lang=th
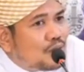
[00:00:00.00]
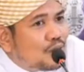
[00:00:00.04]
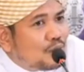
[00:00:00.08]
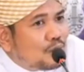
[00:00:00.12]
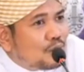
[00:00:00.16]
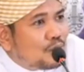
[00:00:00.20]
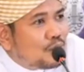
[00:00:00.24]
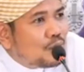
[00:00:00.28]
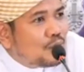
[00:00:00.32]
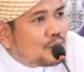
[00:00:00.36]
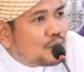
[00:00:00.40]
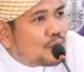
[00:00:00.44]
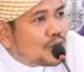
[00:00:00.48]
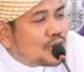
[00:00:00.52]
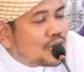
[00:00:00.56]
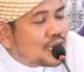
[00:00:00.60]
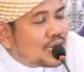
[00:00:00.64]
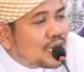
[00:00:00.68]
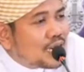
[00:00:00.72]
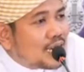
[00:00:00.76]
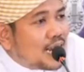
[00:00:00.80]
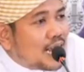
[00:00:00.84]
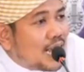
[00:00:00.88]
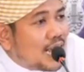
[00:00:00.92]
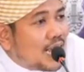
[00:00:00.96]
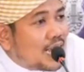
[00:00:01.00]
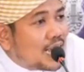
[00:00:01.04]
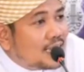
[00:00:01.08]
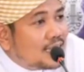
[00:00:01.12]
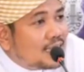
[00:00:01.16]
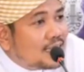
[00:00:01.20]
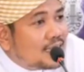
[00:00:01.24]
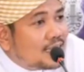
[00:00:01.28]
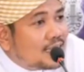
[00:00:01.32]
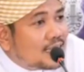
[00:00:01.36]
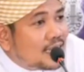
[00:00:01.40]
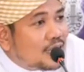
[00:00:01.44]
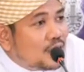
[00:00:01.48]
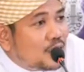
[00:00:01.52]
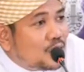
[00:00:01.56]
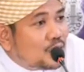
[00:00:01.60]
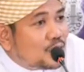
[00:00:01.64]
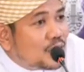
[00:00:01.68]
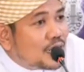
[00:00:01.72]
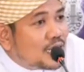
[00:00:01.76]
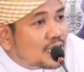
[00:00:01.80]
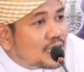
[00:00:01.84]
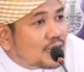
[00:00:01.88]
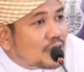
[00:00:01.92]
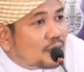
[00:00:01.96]
ผู้คนทั้งหลายจะอยู่
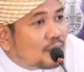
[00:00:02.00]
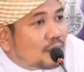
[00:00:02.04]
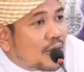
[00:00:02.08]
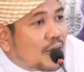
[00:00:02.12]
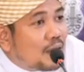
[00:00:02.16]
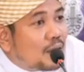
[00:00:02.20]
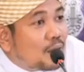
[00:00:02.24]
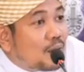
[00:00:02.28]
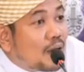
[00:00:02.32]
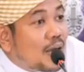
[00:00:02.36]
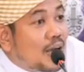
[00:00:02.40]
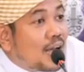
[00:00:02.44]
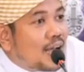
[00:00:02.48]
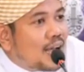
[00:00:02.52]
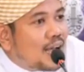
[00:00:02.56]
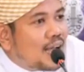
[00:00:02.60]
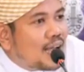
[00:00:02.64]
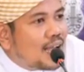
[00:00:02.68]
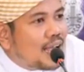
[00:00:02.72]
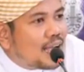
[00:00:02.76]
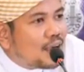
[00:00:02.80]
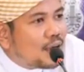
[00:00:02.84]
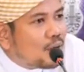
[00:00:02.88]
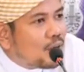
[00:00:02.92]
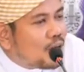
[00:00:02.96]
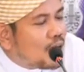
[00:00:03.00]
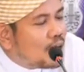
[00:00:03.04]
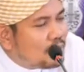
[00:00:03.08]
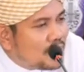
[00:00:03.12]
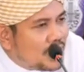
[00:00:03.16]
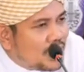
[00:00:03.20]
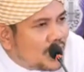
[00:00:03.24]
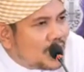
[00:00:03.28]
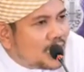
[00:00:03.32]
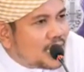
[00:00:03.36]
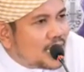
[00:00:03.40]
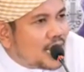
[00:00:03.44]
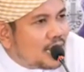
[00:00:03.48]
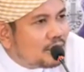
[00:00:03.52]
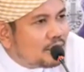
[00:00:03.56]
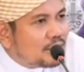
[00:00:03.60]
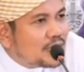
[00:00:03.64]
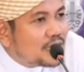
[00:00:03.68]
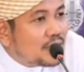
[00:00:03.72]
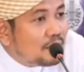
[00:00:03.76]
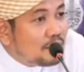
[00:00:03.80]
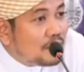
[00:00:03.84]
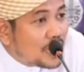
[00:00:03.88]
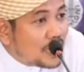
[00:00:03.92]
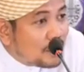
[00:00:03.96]
ในสภาวะแห่งความดีงาม
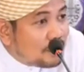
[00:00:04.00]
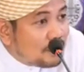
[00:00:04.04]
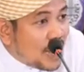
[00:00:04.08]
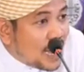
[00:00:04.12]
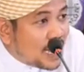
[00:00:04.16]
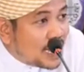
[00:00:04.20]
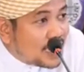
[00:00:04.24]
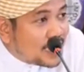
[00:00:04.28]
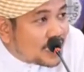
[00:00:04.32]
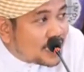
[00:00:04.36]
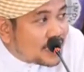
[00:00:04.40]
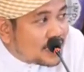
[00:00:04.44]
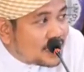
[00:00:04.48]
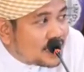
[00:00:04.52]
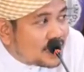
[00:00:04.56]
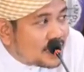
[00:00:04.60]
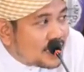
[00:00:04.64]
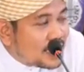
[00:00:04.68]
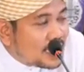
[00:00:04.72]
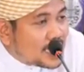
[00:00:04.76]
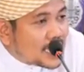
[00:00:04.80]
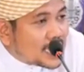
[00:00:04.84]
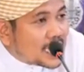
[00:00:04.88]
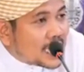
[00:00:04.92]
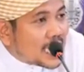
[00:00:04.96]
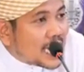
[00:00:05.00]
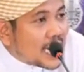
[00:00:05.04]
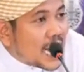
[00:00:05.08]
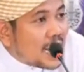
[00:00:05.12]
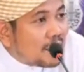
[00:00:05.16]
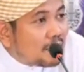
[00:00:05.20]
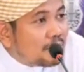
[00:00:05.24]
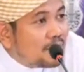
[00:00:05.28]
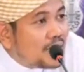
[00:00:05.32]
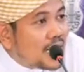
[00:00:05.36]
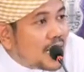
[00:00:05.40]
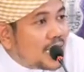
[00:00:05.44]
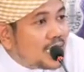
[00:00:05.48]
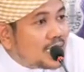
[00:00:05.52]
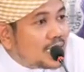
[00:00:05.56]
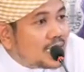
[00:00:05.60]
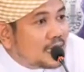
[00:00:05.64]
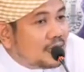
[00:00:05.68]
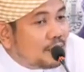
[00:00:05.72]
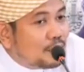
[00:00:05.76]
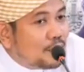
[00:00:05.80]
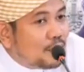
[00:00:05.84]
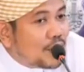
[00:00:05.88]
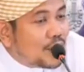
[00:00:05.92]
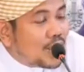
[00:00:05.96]
เสมอไปตราบใด
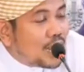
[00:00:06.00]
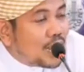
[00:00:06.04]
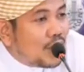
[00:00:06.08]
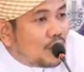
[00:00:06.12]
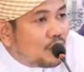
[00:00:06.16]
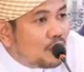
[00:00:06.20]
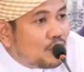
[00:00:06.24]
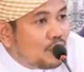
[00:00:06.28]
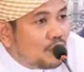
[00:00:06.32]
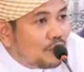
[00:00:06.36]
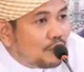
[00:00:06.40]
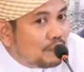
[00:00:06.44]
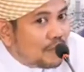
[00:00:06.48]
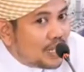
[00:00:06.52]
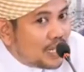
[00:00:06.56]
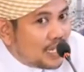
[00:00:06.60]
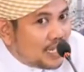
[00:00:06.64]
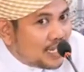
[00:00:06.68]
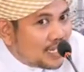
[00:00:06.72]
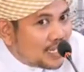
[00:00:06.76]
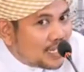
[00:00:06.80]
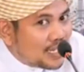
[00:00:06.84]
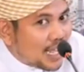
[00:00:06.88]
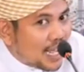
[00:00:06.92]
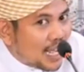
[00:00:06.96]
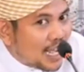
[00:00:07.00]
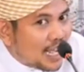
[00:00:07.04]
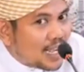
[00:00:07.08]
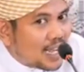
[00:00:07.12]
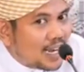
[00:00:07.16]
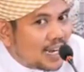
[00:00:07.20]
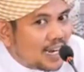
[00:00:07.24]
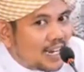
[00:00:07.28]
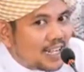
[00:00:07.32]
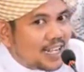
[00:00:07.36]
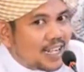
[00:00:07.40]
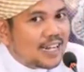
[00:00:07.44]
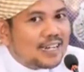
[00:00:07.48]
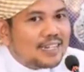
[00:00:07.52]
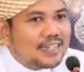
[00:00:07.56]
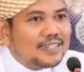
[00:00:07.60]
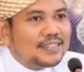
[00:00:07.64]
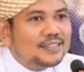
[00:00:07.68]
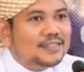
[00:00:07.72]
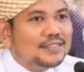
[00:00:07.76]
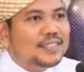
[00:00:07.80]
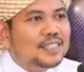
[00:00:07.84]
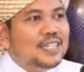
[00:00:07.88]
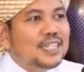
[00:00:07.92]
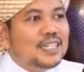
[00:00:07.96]
ที่พวกเขาไม่อิจฉากันและกัน
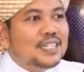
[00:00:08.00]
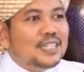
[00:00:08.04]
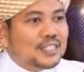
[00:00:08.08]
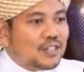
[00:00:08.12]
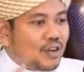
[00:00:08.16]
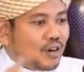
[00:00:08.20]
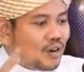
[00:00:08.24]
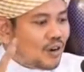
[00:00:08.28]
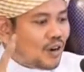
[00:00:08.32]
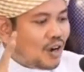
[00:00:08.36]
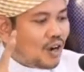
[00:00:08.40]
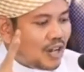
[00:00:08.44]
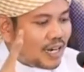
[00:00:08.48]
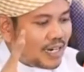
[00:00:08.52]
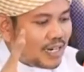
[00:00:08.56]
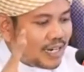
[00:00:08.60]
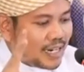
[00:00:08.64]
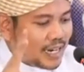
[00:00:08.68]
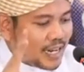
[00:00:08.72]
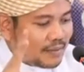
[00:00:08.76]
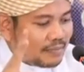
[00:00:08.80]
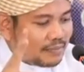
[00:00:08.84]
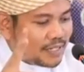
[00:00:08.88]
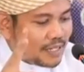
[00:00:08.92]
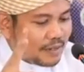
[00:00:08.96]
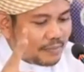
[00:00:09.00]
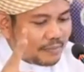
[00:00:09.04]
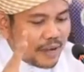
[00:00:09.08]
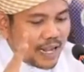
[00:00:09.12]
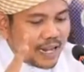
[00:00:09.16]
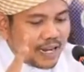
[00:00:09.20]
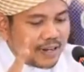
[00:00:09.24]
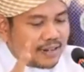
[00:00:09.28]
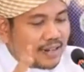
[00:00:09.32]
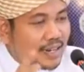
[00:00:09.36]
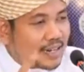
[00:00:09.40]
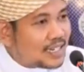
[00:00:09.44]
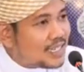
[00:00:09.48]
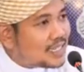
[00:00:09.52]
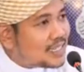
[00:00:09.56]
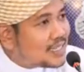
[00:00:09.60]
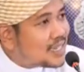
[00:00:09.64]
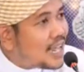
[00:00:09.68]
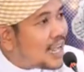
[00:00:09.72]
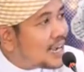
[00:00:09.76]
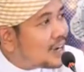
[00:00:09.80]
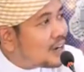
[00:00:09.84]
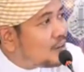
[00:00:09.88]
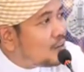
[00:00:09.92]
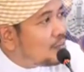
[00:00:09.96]
สองข้อแล้วนะครับจากแปดเรื่องนี้แท
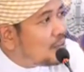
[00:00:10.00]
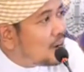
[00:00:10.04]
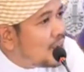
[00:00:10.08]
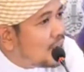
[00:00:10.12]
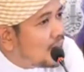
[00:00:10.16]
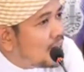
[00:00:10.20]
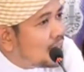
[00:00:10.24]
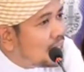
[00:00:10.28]
รกเข้ามา